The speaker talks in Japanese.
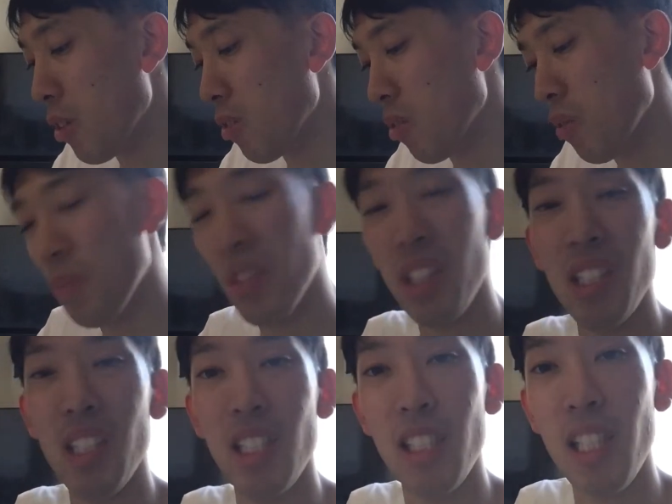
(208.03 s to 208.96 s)
べるの
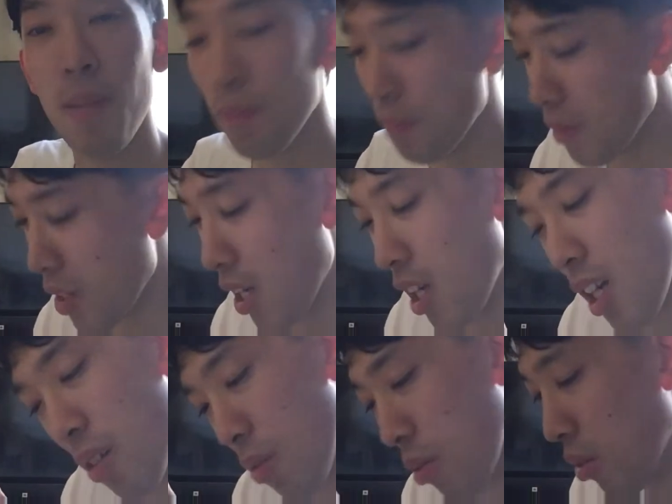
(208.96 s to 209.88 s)
いいですね
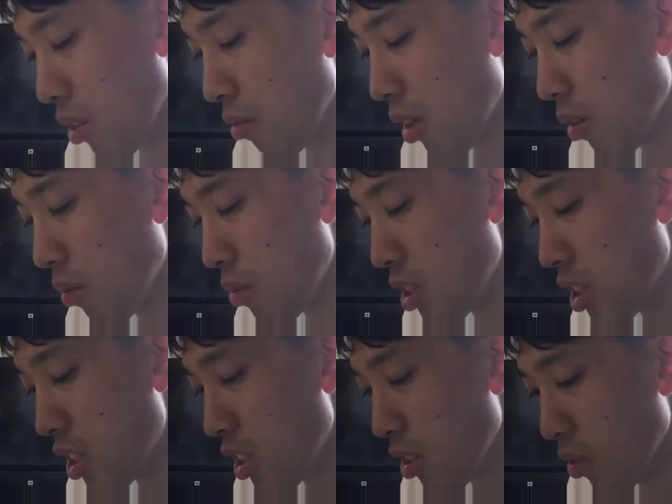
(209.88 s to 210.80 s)
あこれは美味
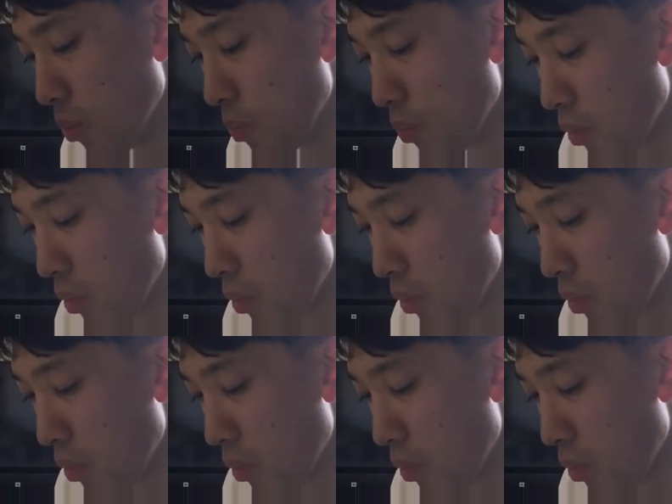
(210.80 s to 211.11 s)
しいよ